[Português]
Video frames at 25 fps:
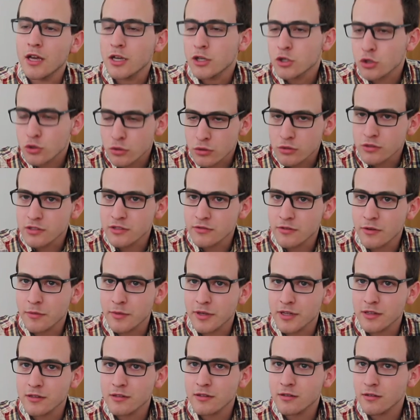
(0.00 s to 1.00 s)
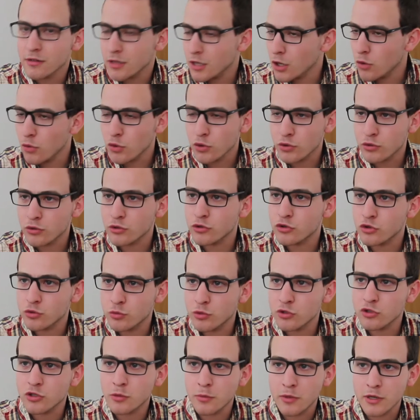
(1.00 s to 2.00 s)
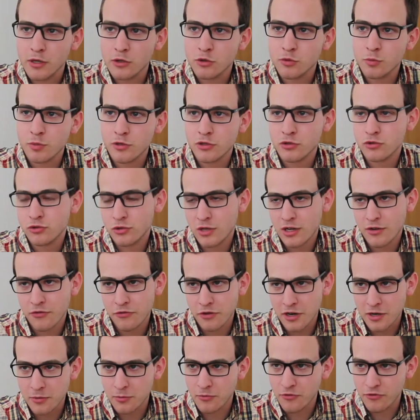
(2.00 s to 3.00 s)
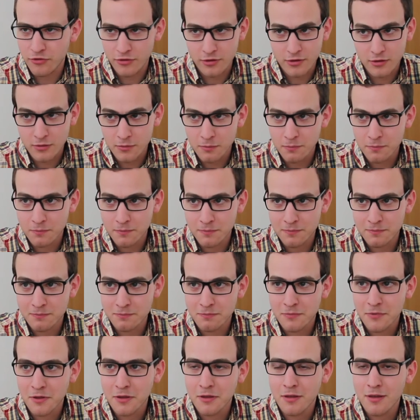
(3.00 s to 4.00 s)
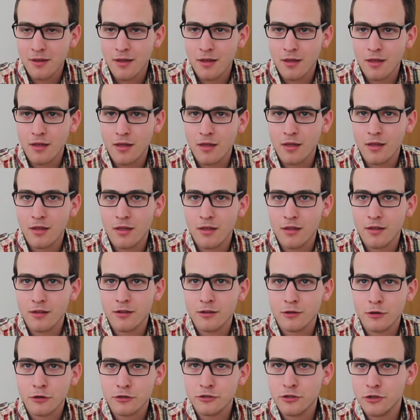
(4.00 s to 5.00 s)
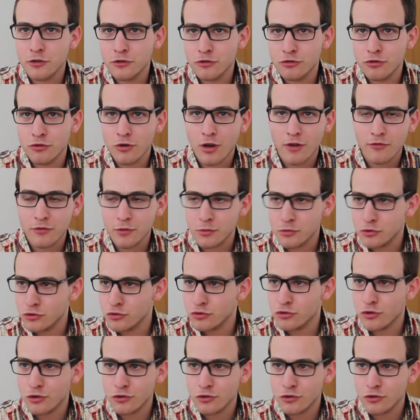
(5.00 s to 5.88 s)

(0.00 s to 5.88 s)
exclusivamente eu e todos os meus amigos para jogar Farmville. Uh, nós adicionávamos uns